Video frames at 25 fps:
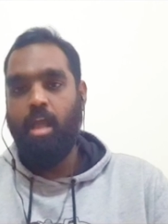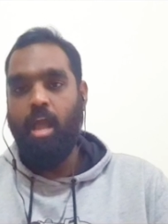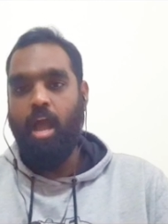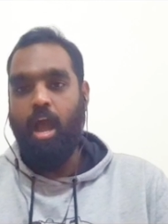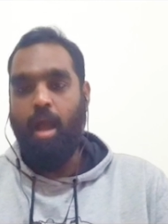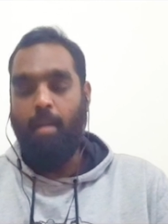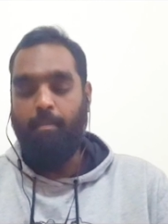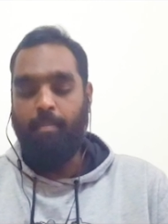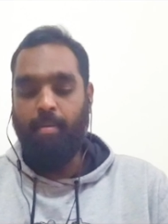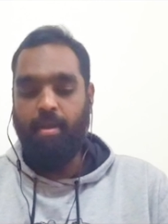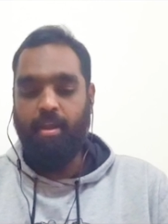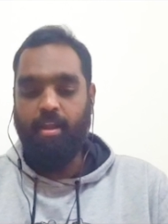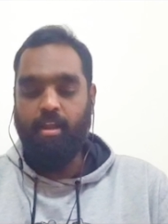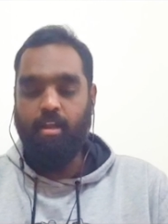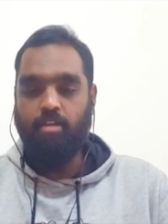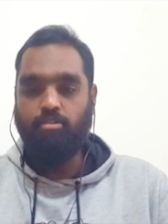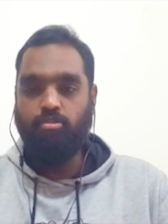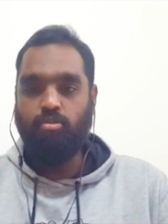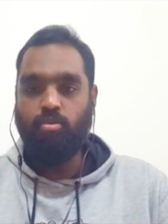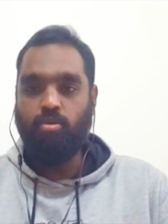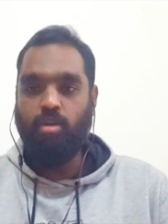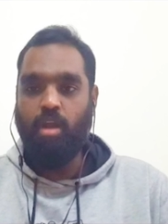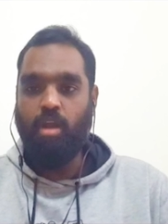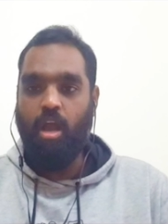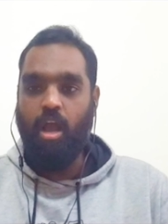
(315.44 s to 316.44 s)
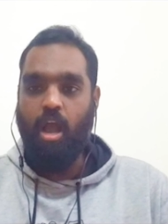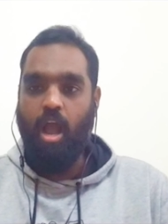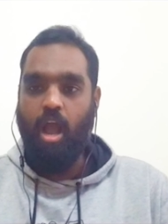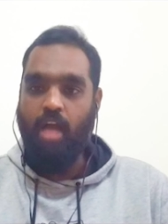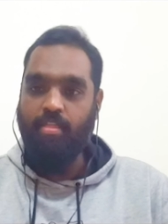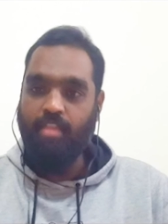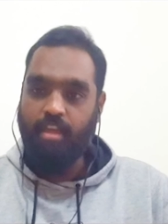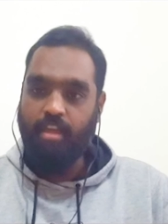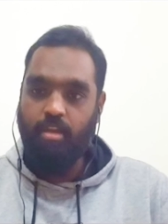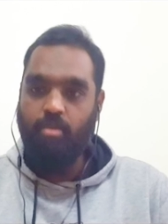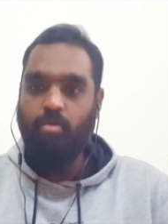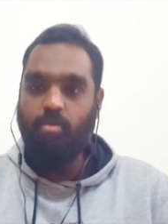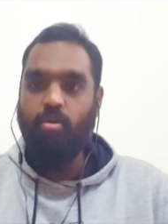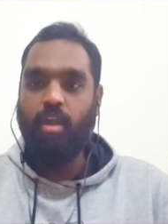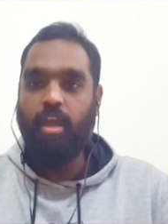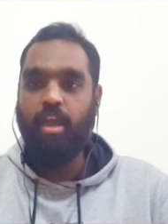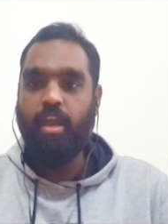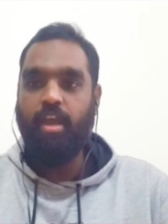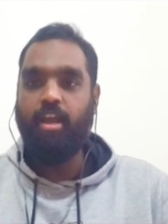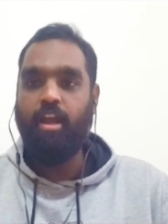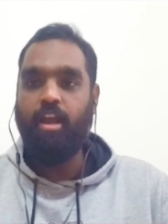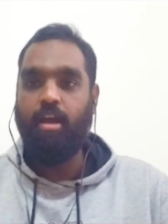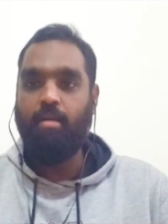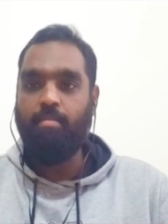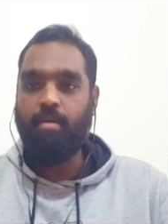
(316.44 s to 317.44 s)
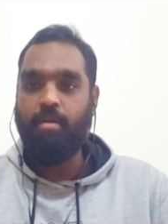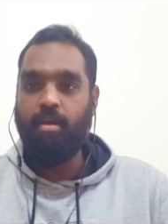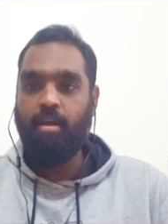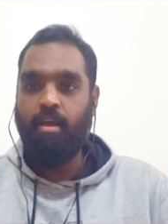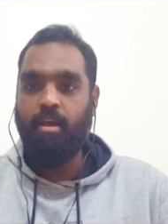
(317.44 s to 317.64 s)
அப்ப என்னன்னு சொன்னா அதையும் கேட்காம